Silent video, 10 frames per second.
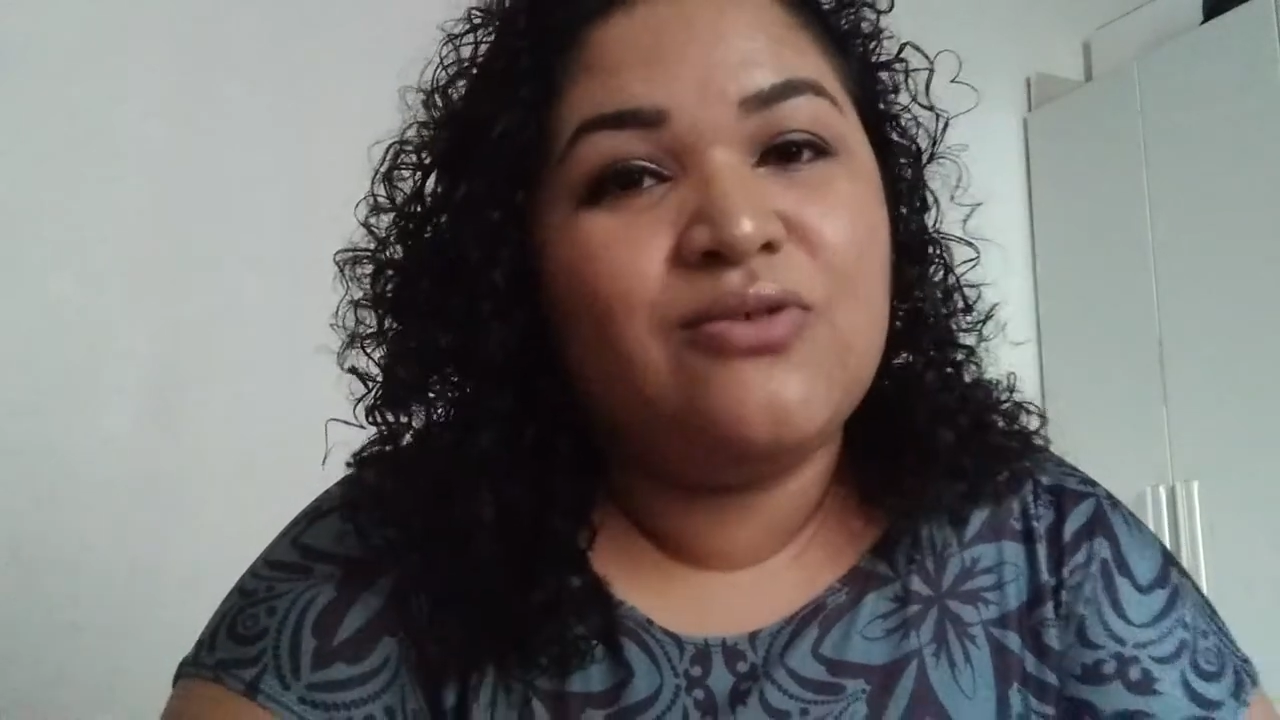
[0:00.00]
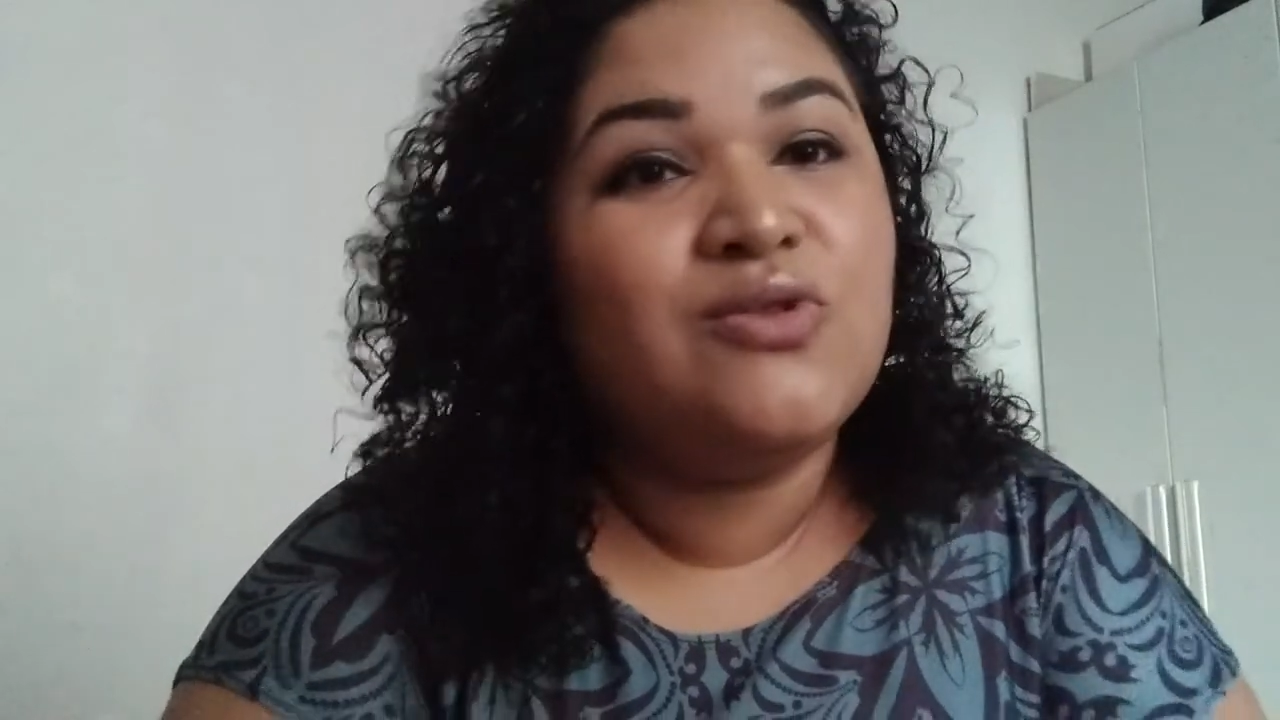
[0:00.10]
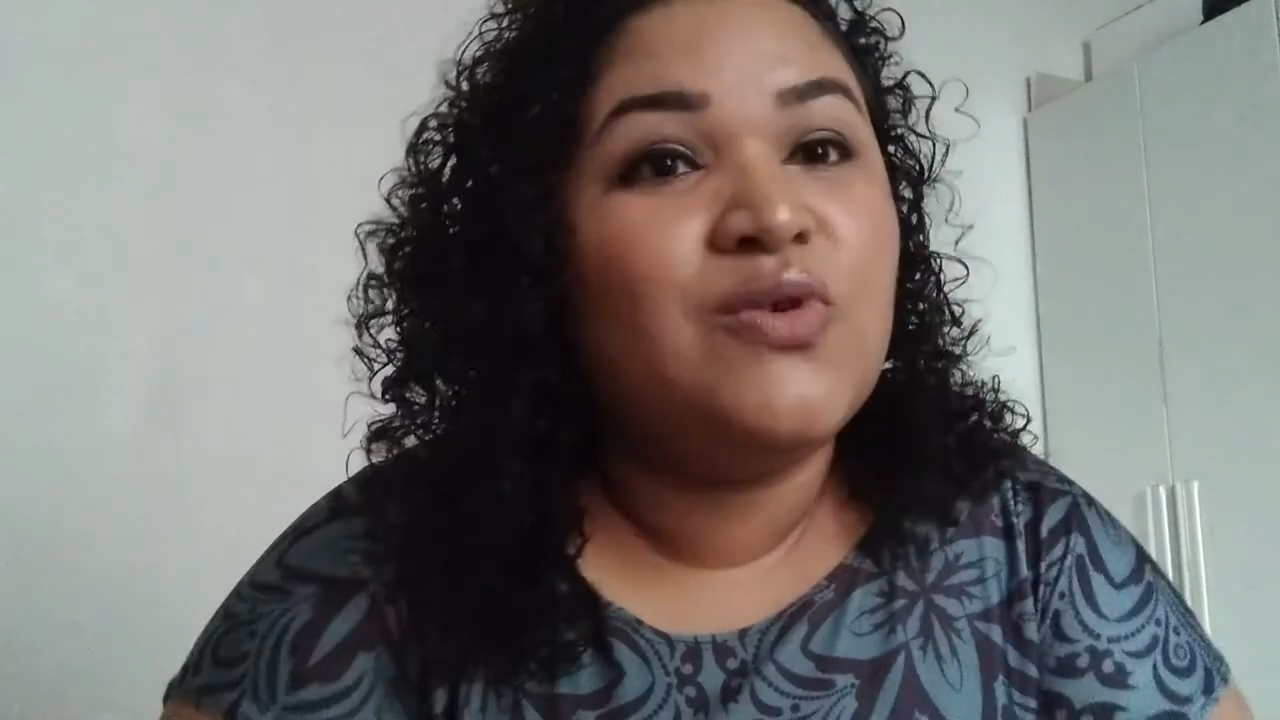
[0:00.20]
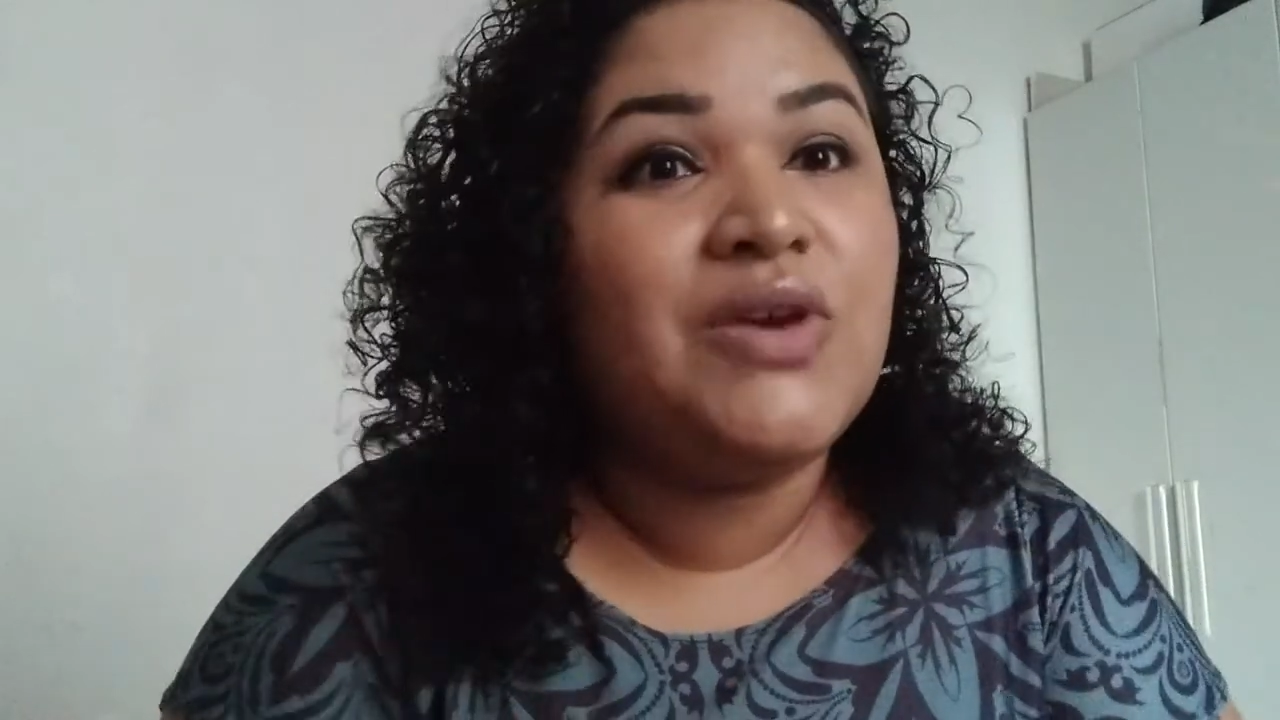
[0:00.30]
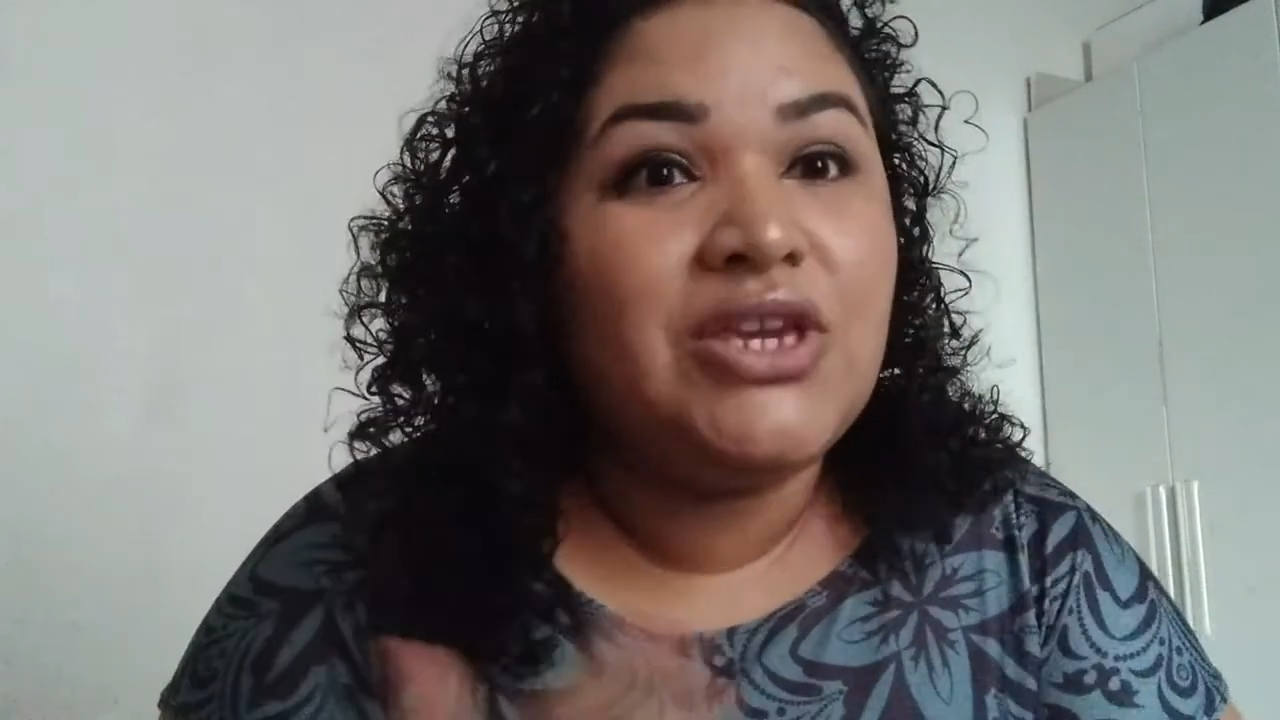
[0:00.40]
O
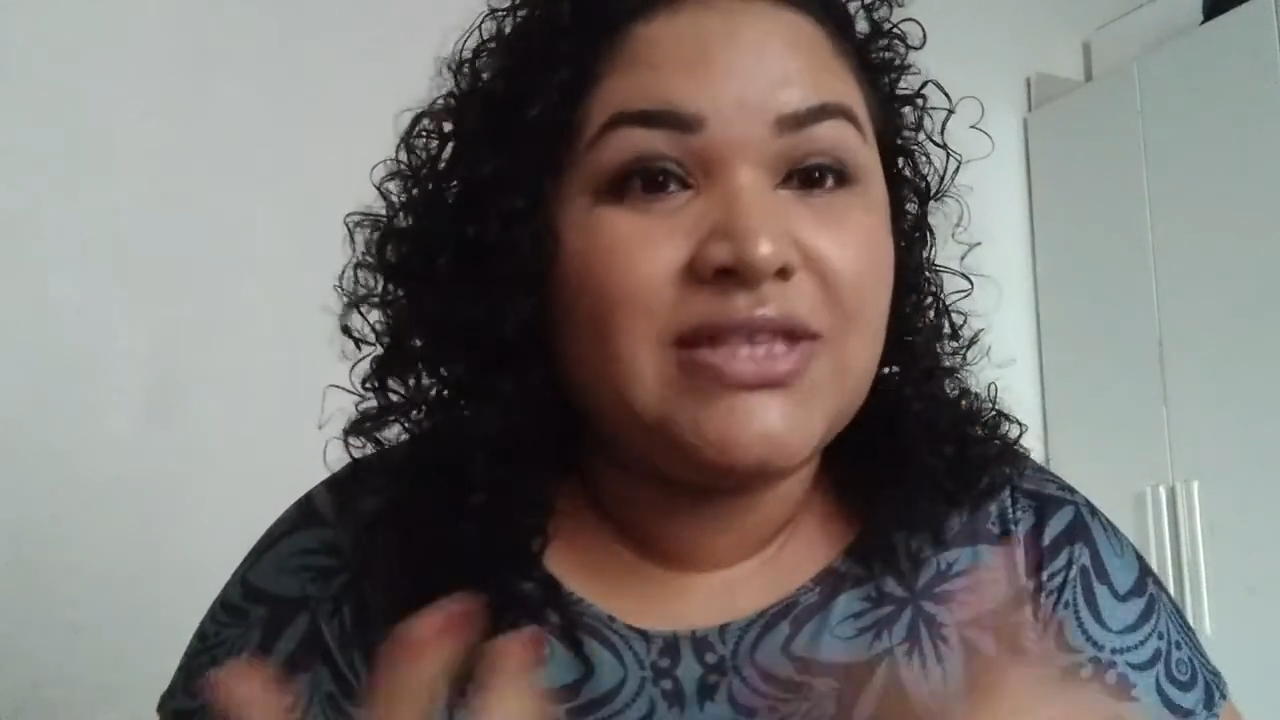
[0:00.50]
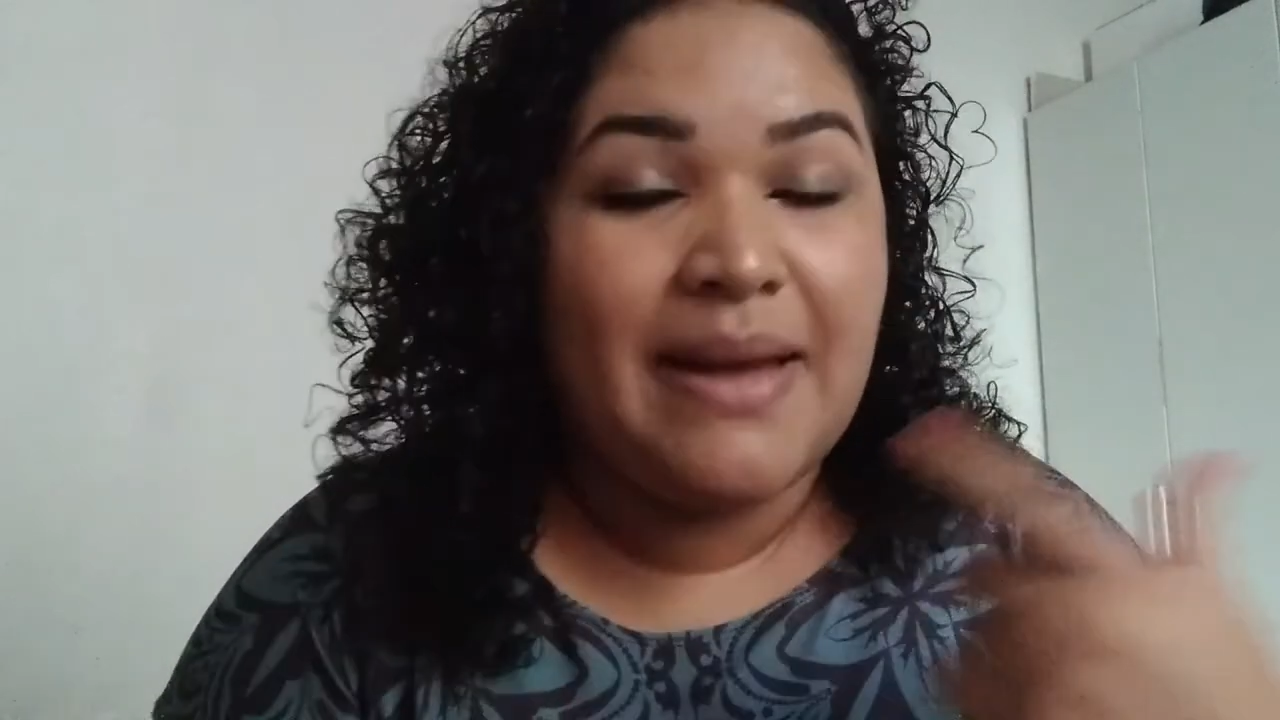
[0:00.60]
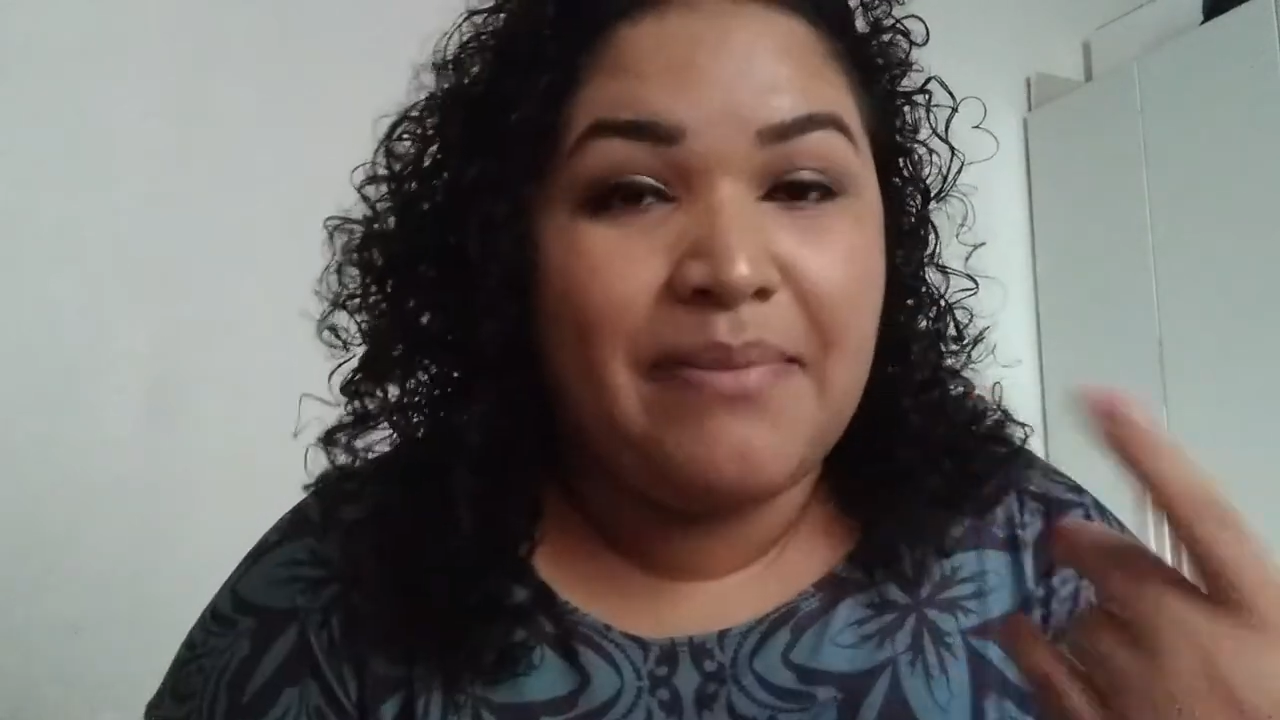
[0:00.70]
Luiz está